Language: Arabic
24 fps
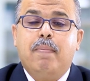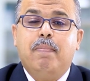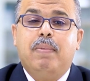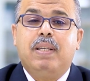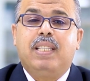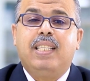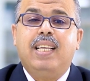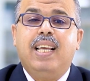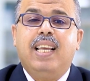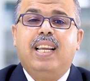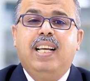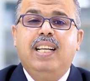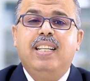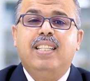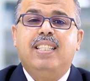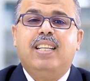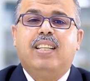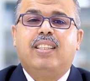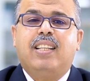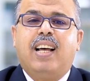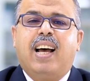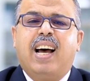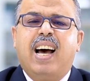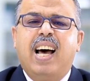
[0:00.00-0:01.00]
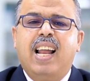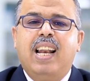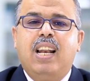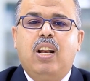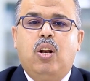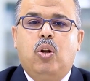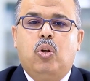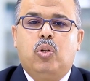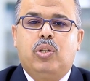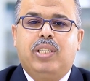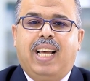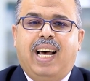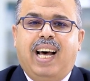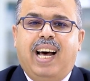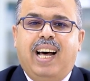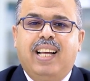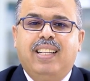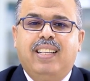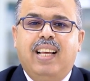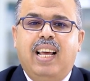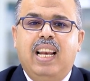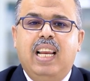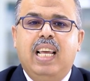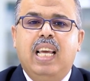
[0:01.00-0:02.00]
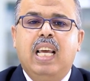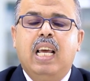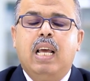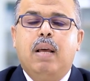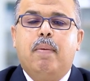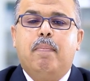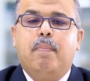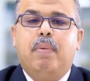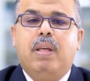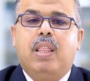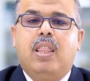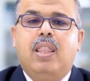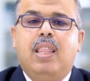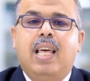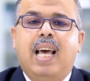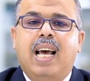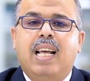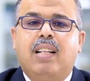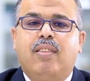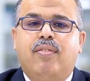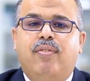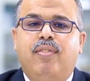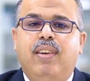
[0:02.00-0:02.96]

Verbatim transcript: بصير عندي تقلص عضلي بالذات